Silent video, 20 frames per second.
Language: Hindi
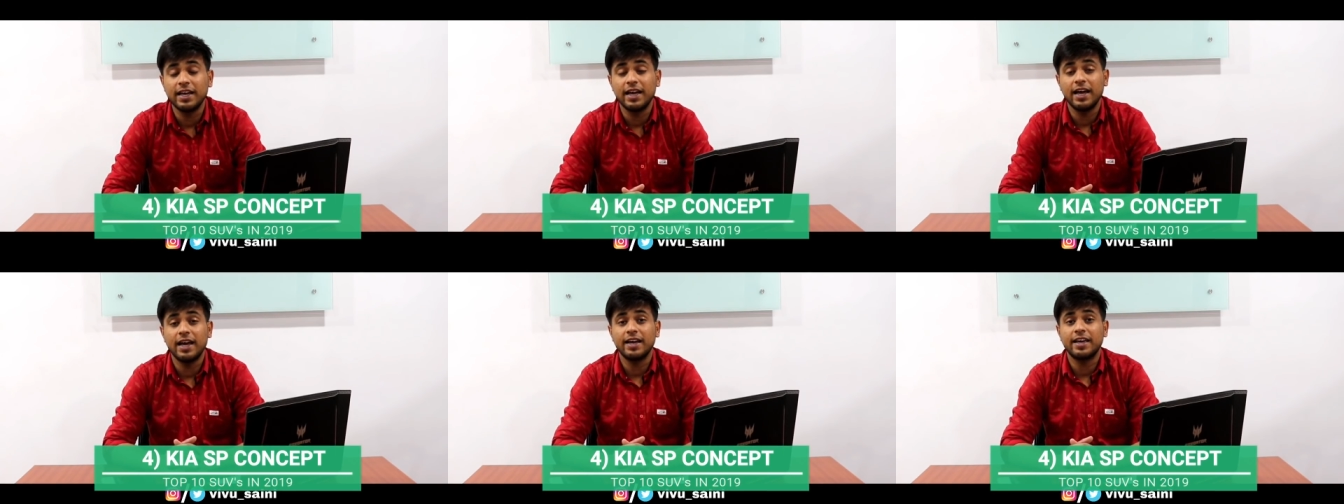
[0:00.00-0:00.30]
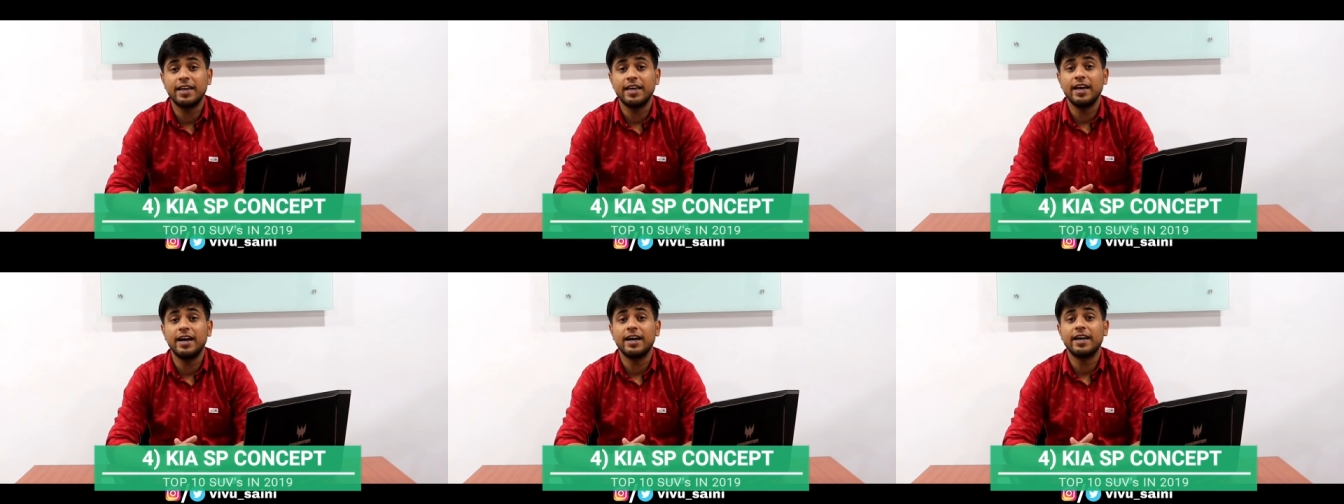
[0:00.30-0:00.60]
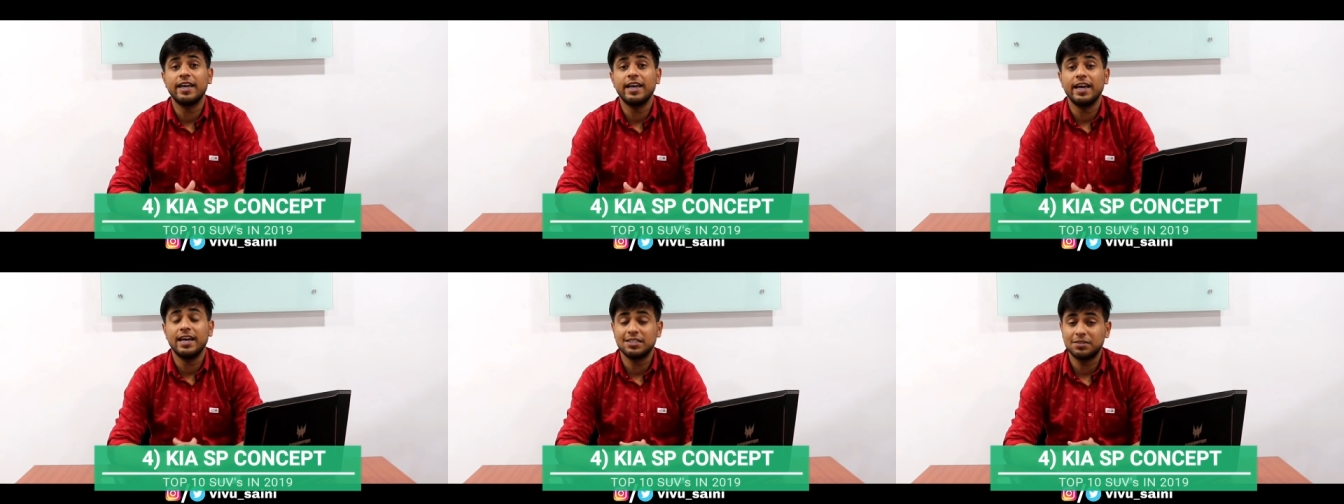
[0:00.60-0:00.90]
ये है किया
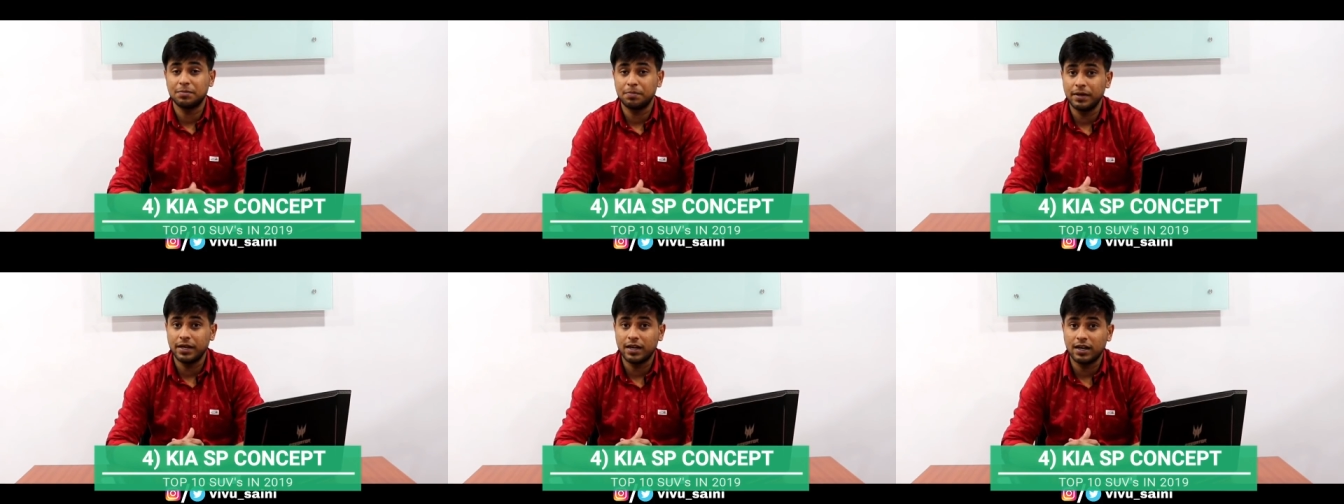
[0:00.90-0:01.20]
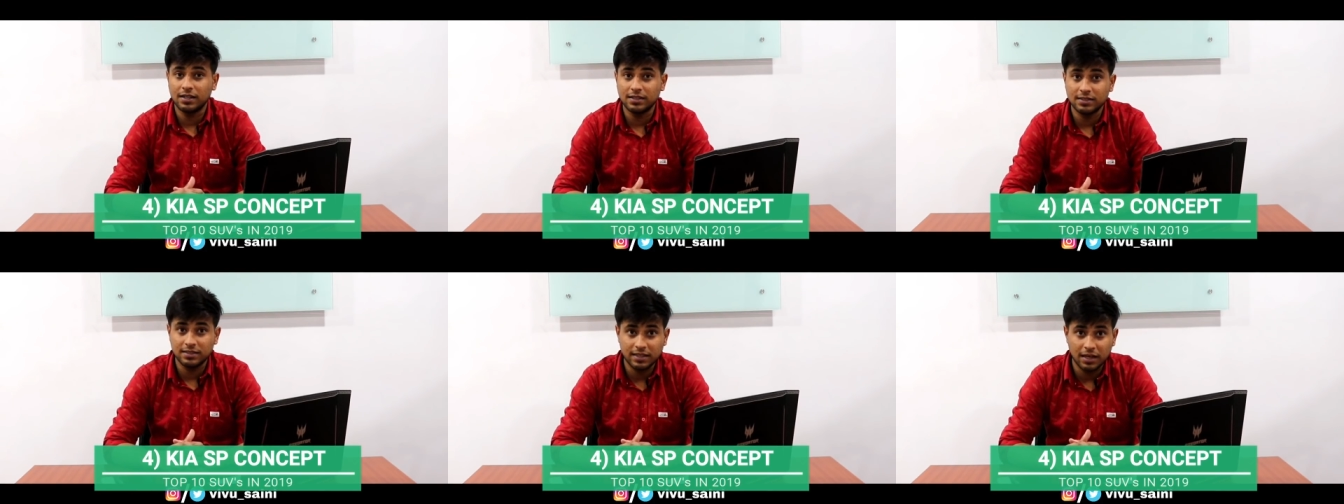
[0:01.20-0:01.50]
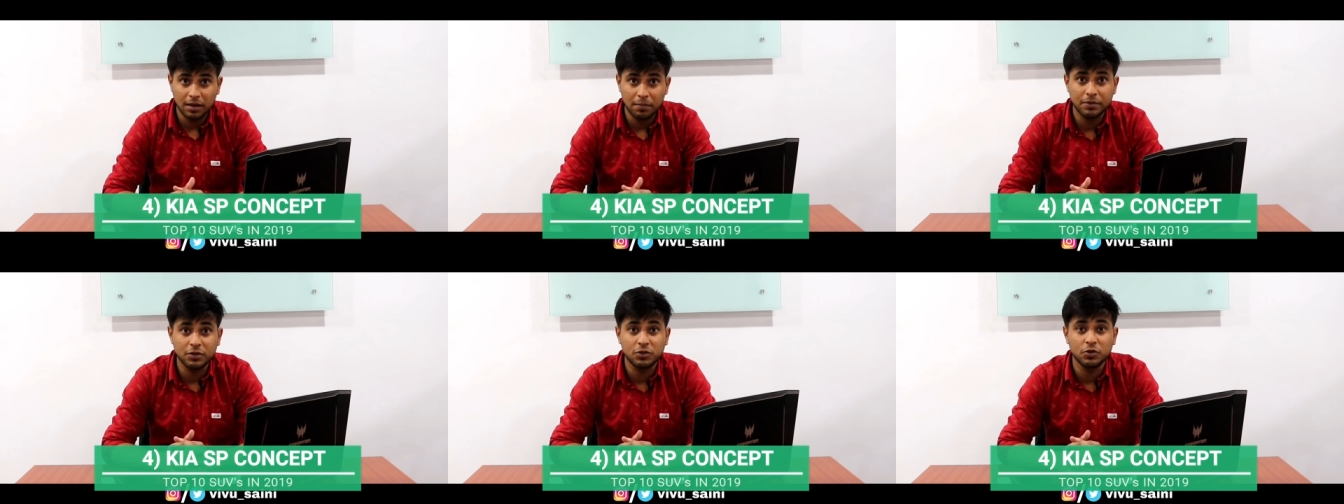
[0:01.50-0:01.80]
की एस पी
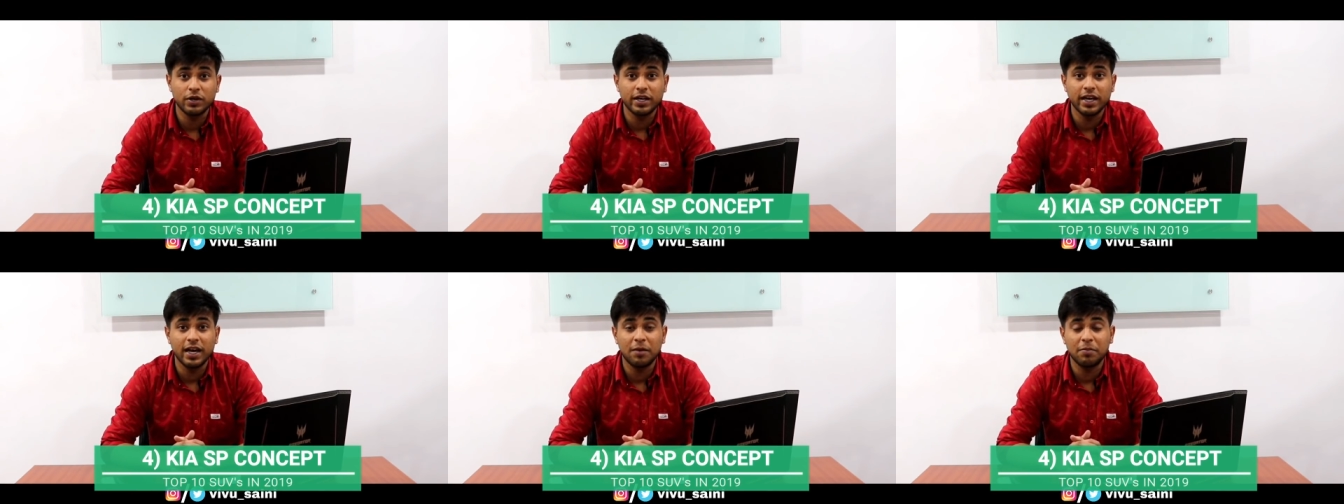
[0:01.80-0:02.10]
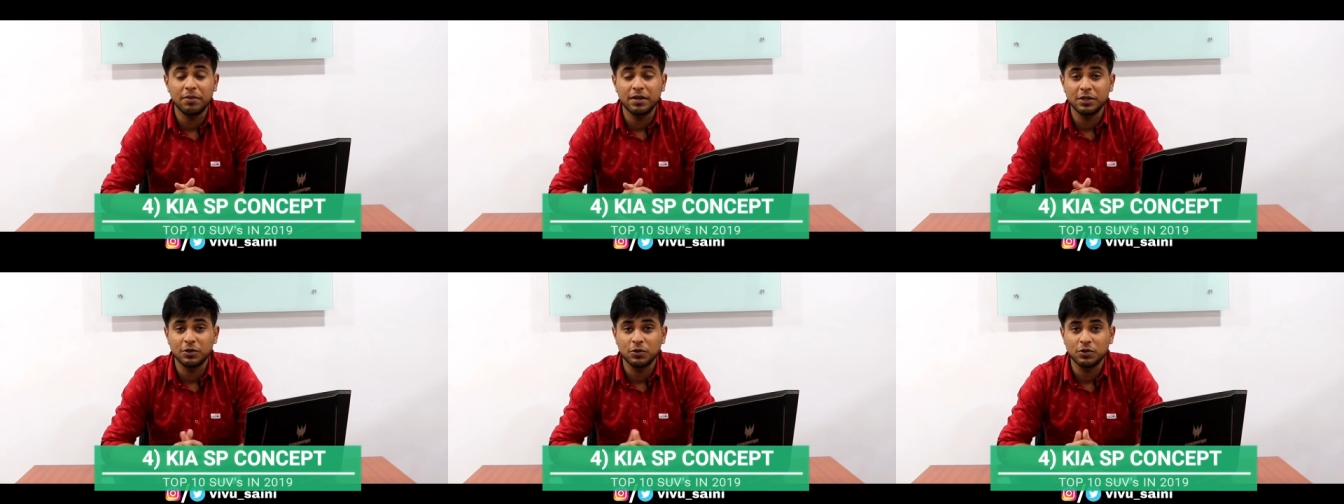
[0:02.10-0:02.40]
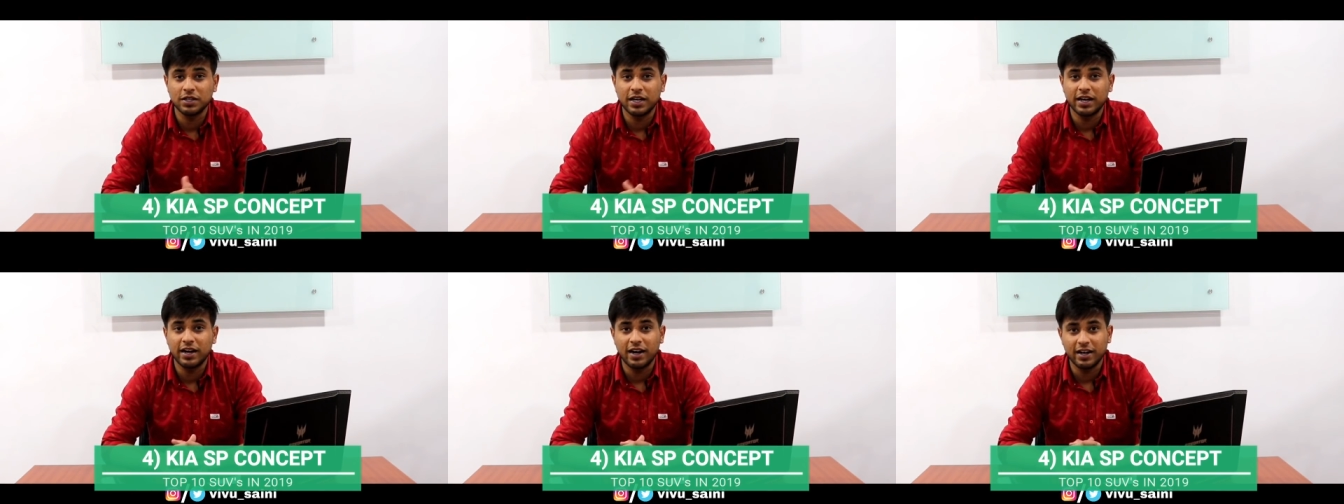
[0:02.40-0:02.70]
कंसेप्ट जो कि आपने
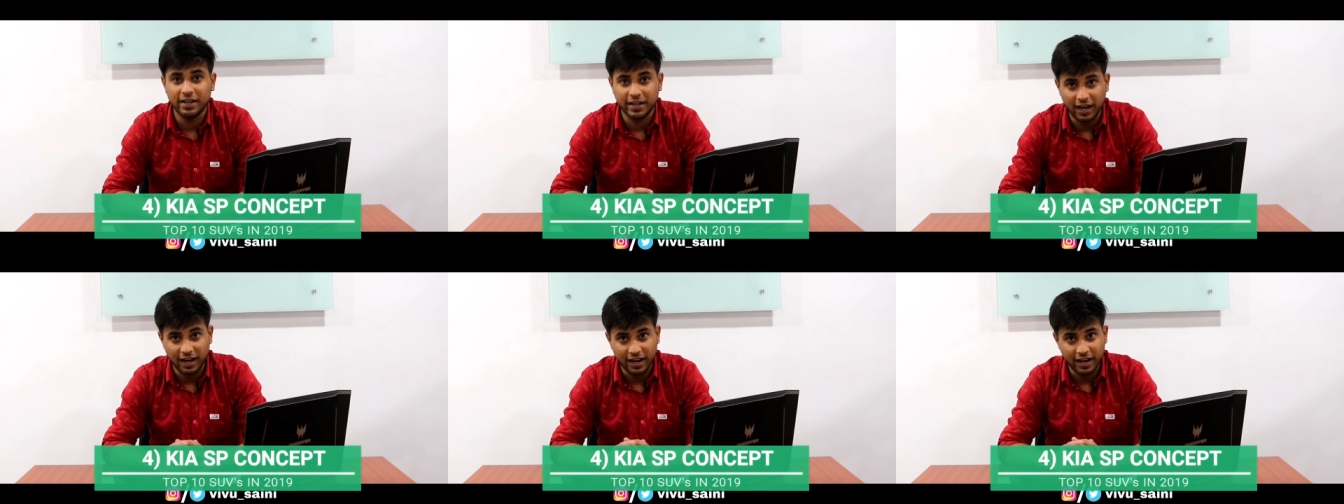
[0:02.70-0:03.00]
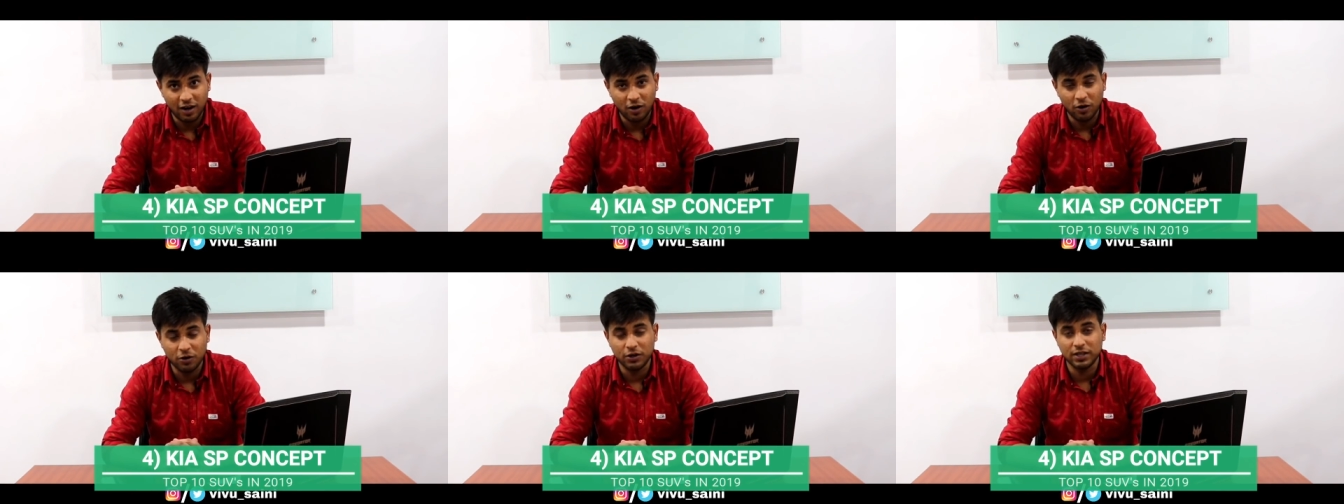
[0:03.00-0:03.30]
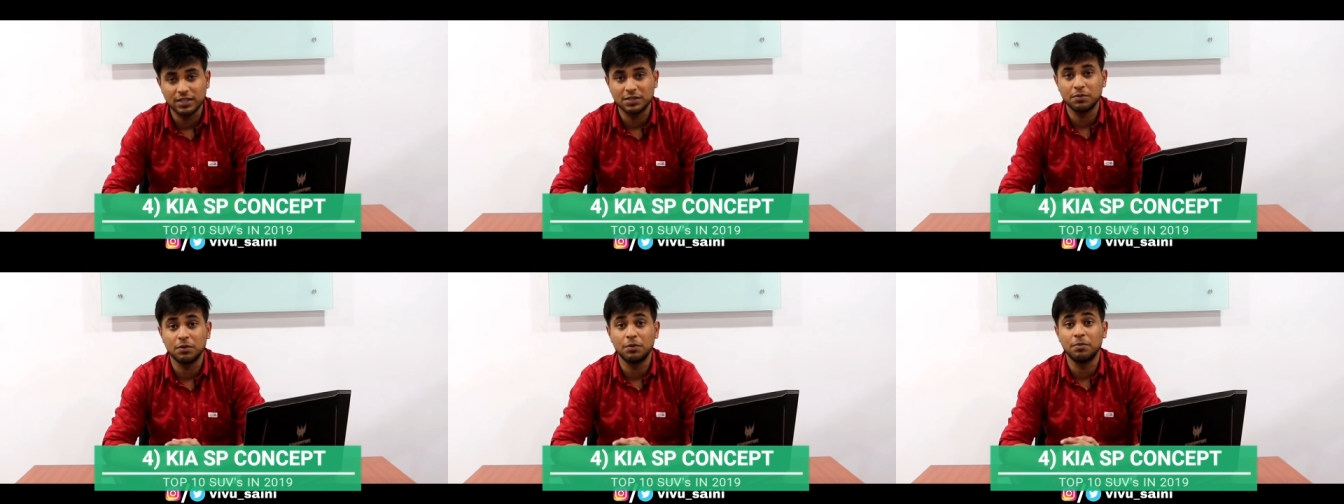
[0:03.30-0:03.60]
2018 ऑटो
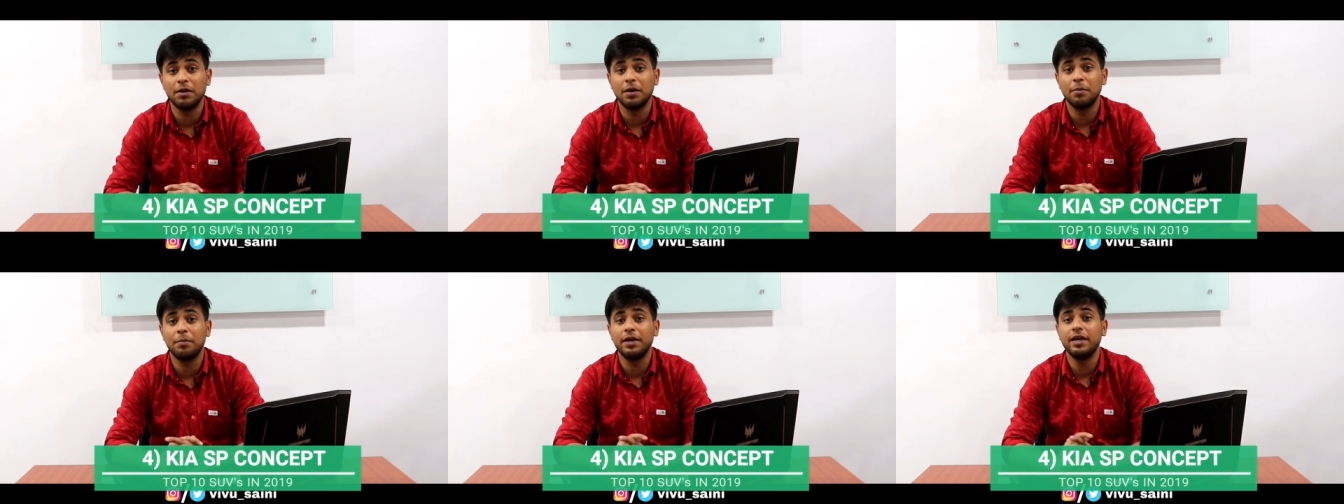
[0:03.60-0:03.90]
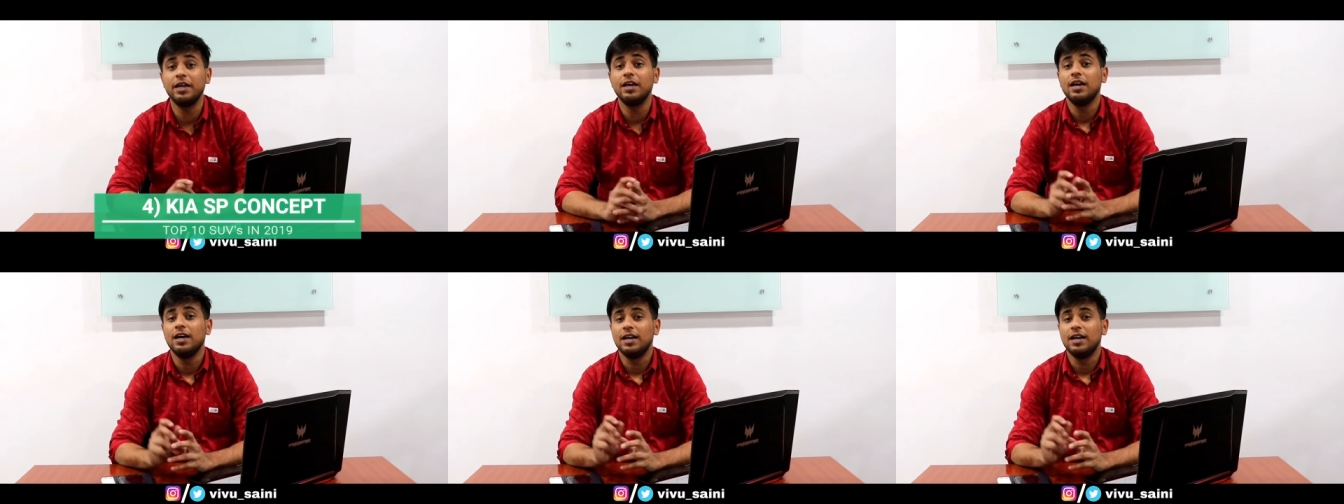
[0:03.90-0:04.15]
एक्सपो में भी